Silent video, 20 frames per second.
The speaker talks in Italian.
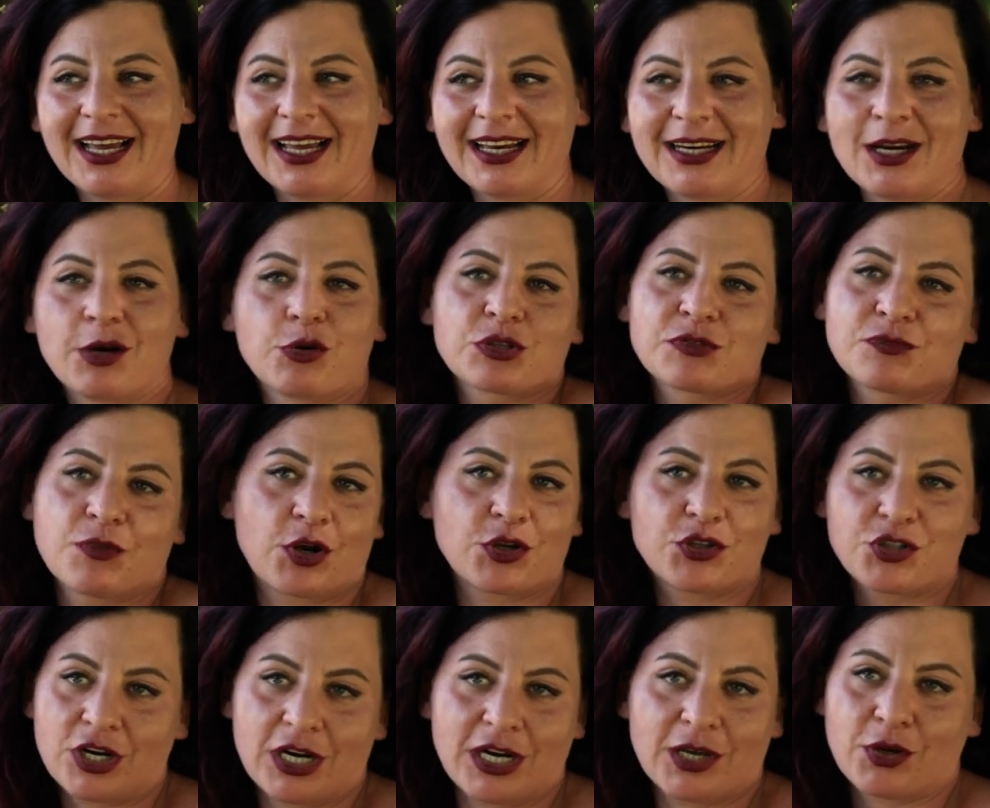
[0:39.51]
nello
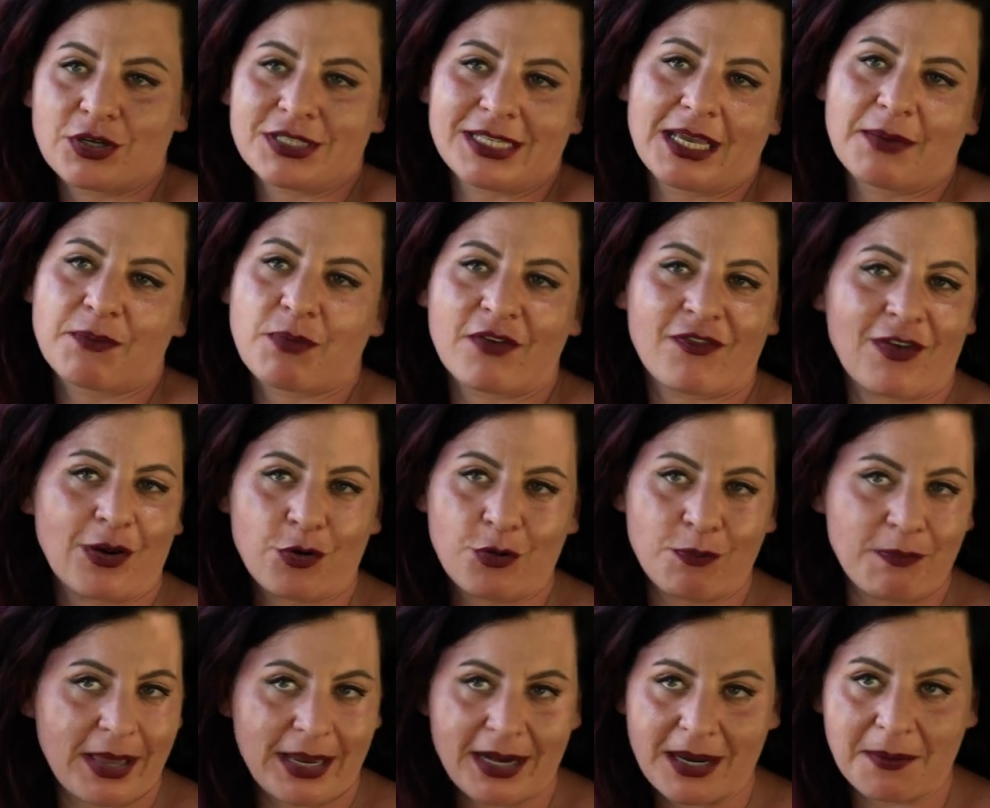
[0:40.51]
svolgere le cose che poi fanno
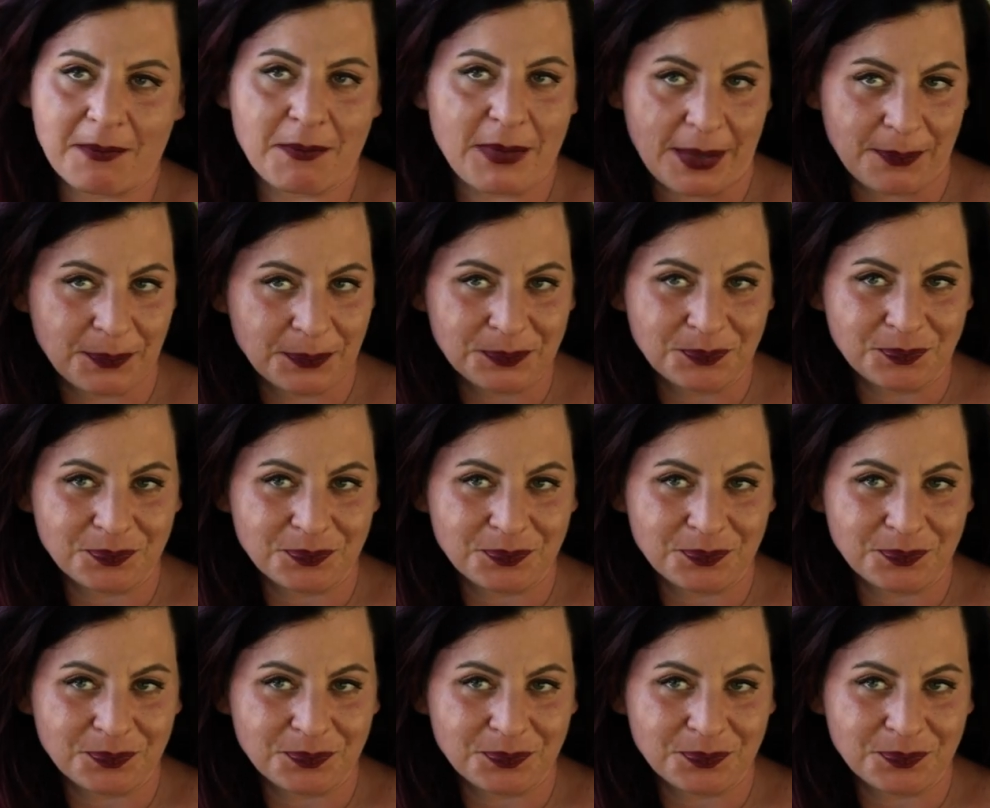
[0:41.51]
bene a me.